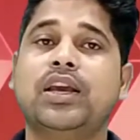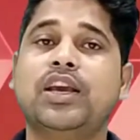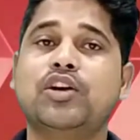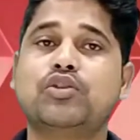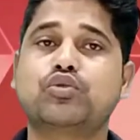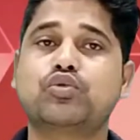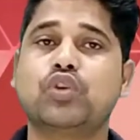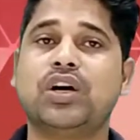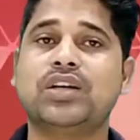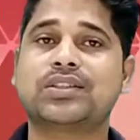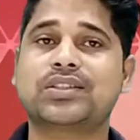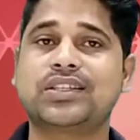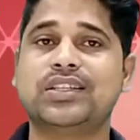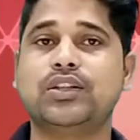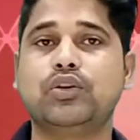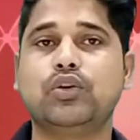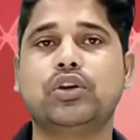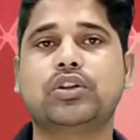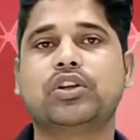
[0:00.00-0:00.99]
180
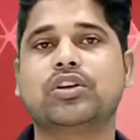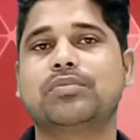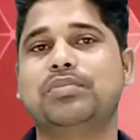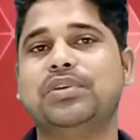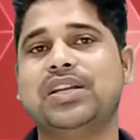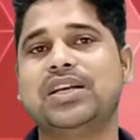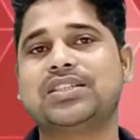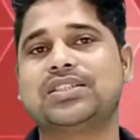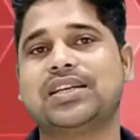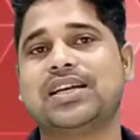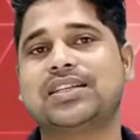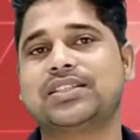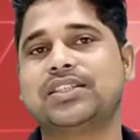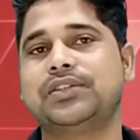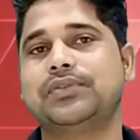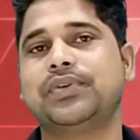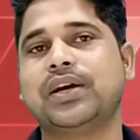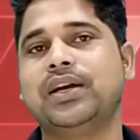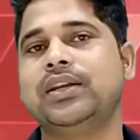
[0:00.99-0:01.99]
दिनों तक बिना
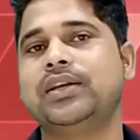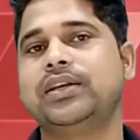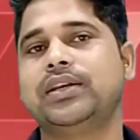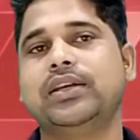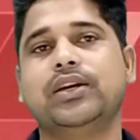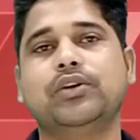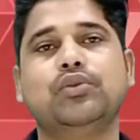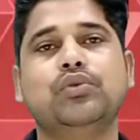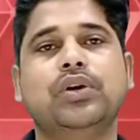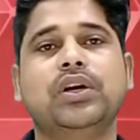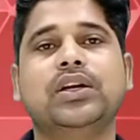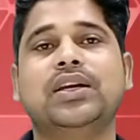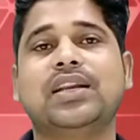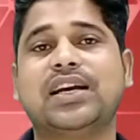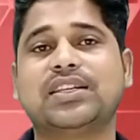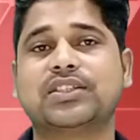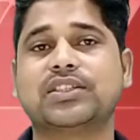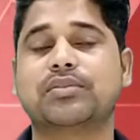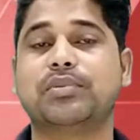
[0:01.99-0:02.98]
चार्जशीट फाइल किए हुए
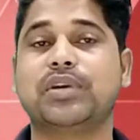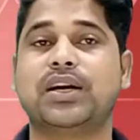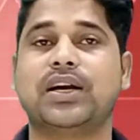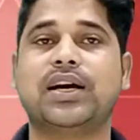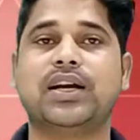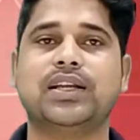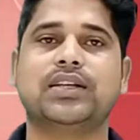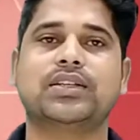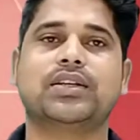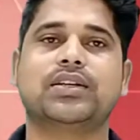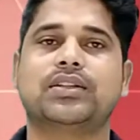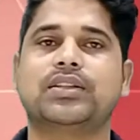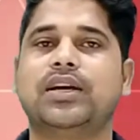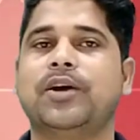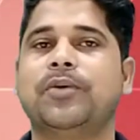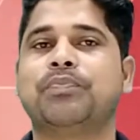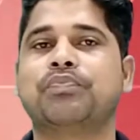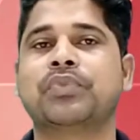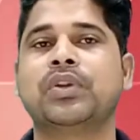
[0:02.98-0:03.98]
हिरासत में रखा जा सकता
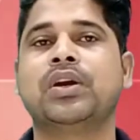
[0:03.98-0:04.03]
है